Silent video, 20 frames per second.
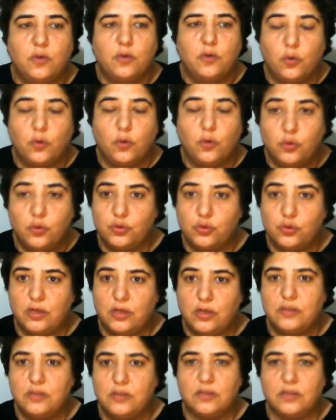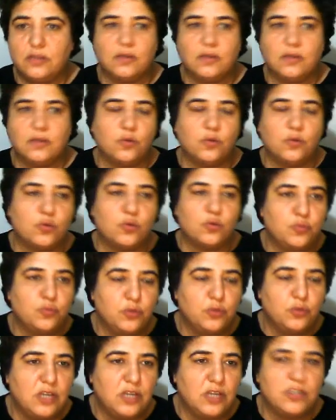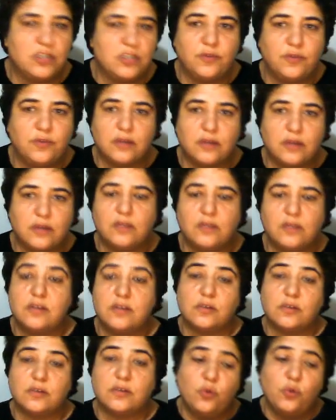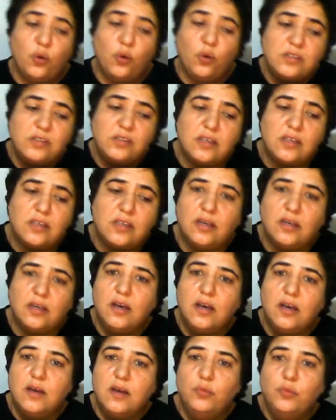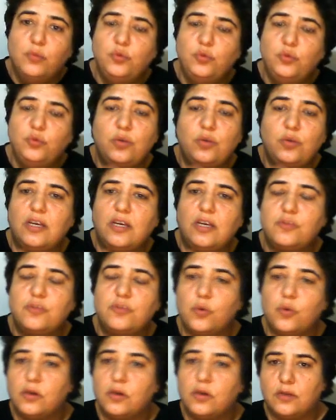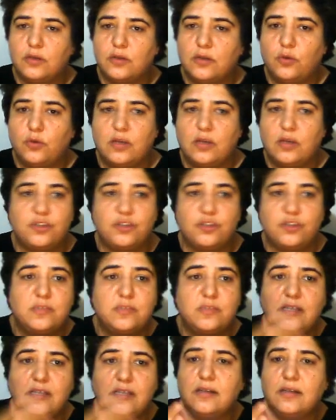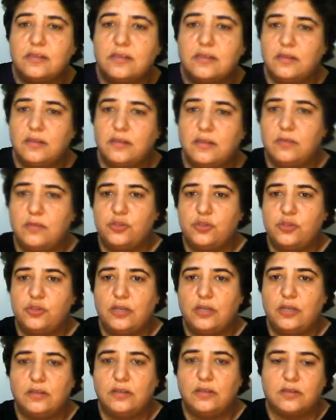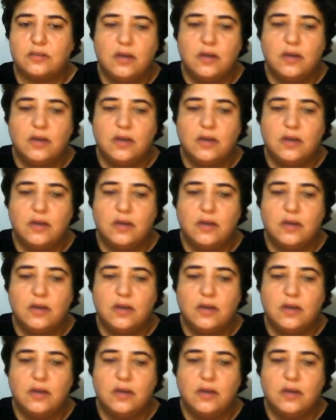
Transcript: korkunç gerçekten korkunç. Bunun keşke farkına varsak. Oysa ki bunun geçmek o kadar kolay ki. Şimdi sera gazı dediğimiz şey nedir?